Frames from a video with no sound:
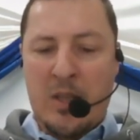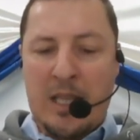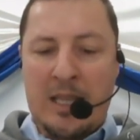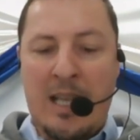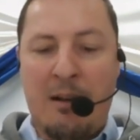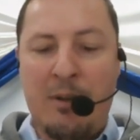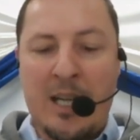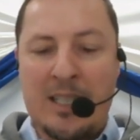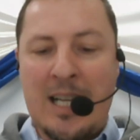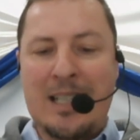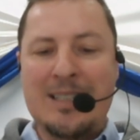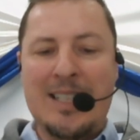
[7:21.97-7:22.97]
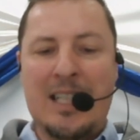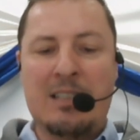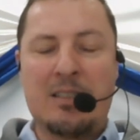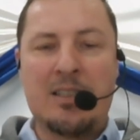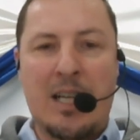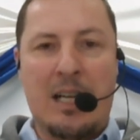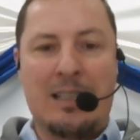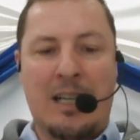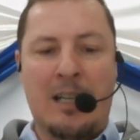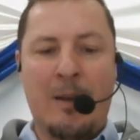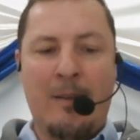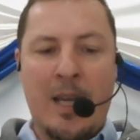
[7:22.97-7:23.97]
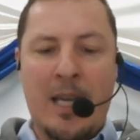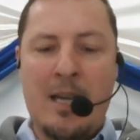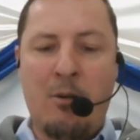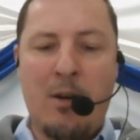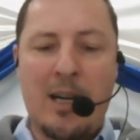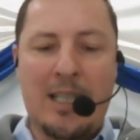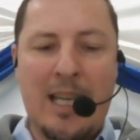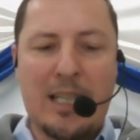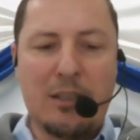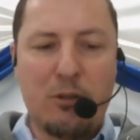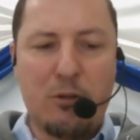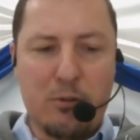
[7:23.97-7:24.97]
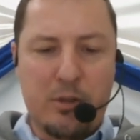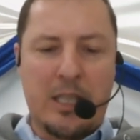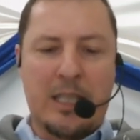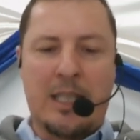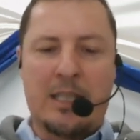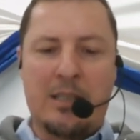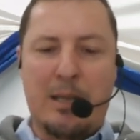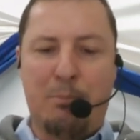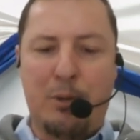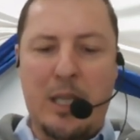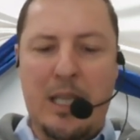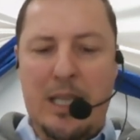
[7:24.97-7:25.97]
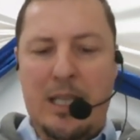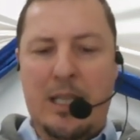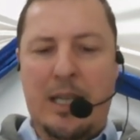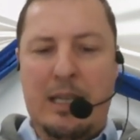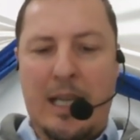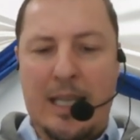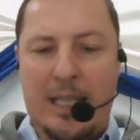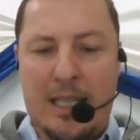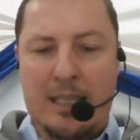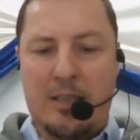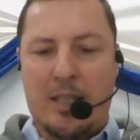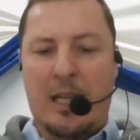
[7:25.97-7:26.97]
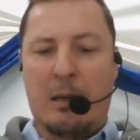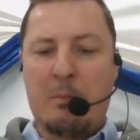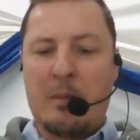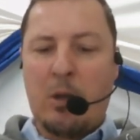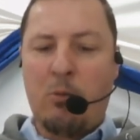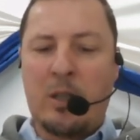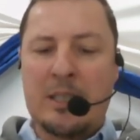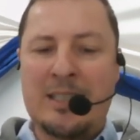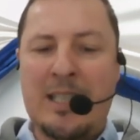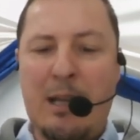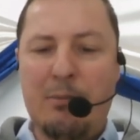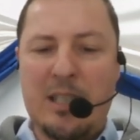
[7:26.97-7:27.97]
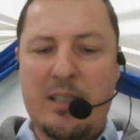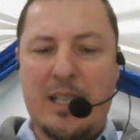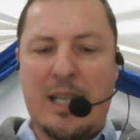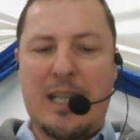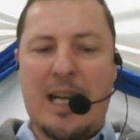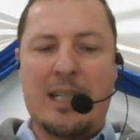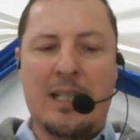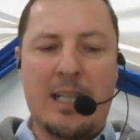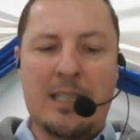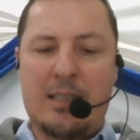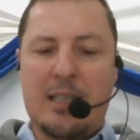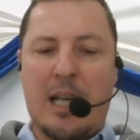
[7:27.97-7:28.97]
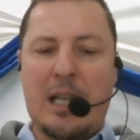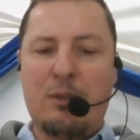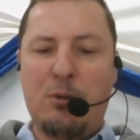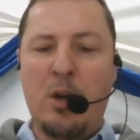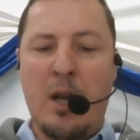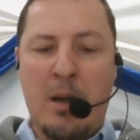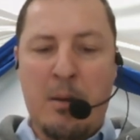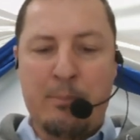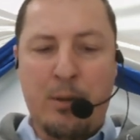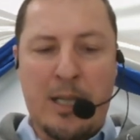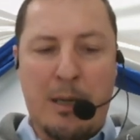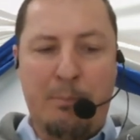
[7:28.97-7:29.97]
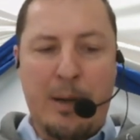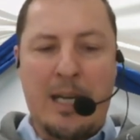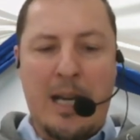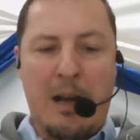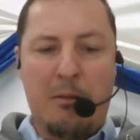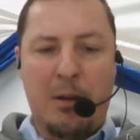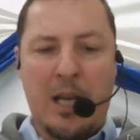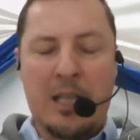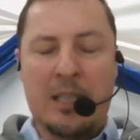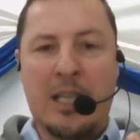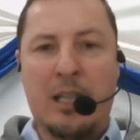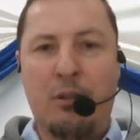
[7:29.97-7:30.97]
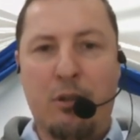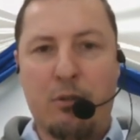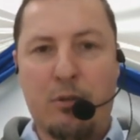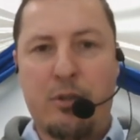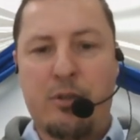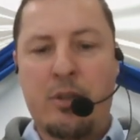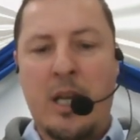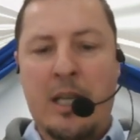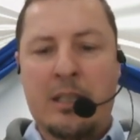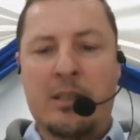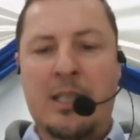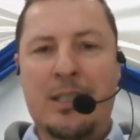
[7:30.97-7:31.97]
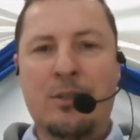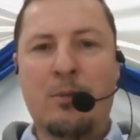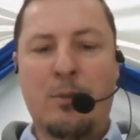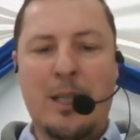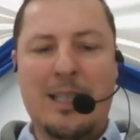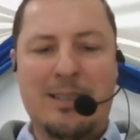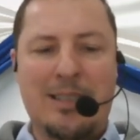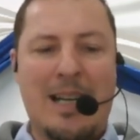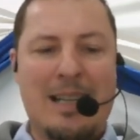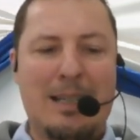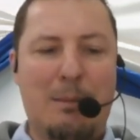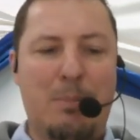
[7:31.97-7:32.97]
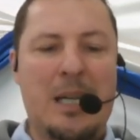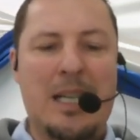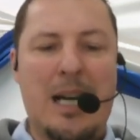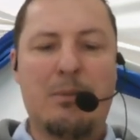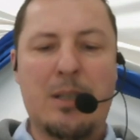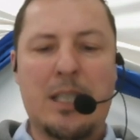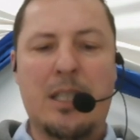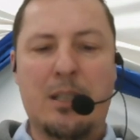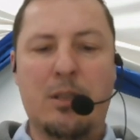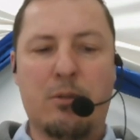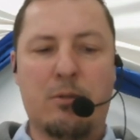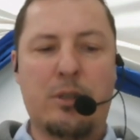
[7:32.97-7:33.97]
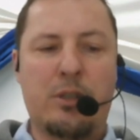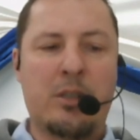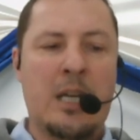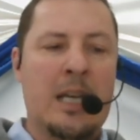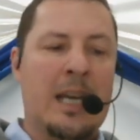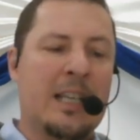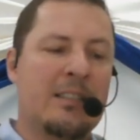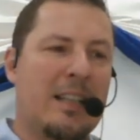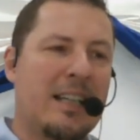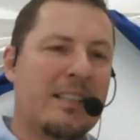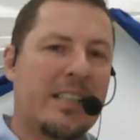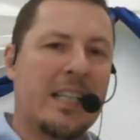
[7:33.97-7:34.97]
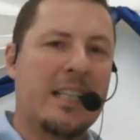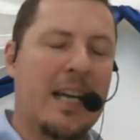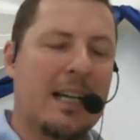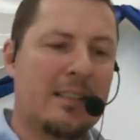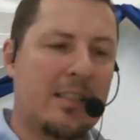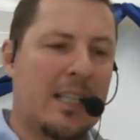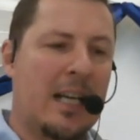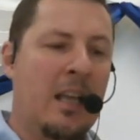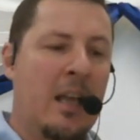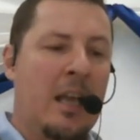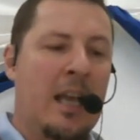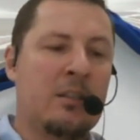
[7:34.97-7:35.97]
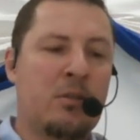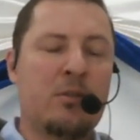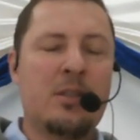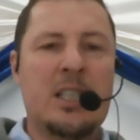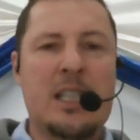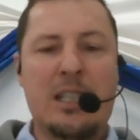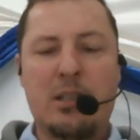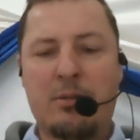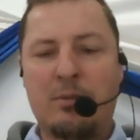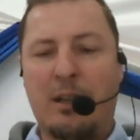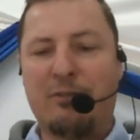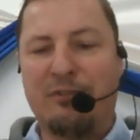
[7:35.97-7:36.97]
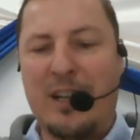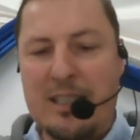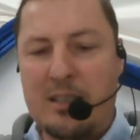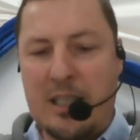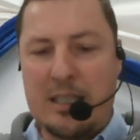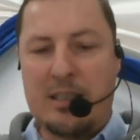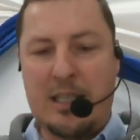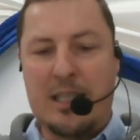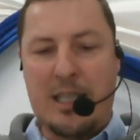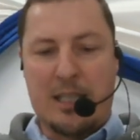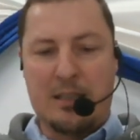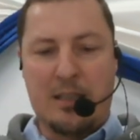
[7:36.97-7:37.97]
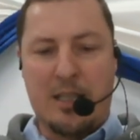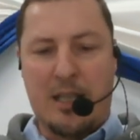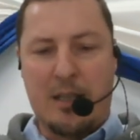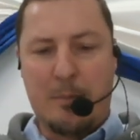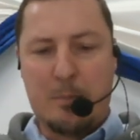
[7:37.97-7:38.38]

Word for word: La verdad está dada y cualquier cosa que se predica en la iglesia debe ser analizado por la palabra de Dios. Si no está en la palabra de Dios esta enseñanza, entonces es una falsa enseñanza.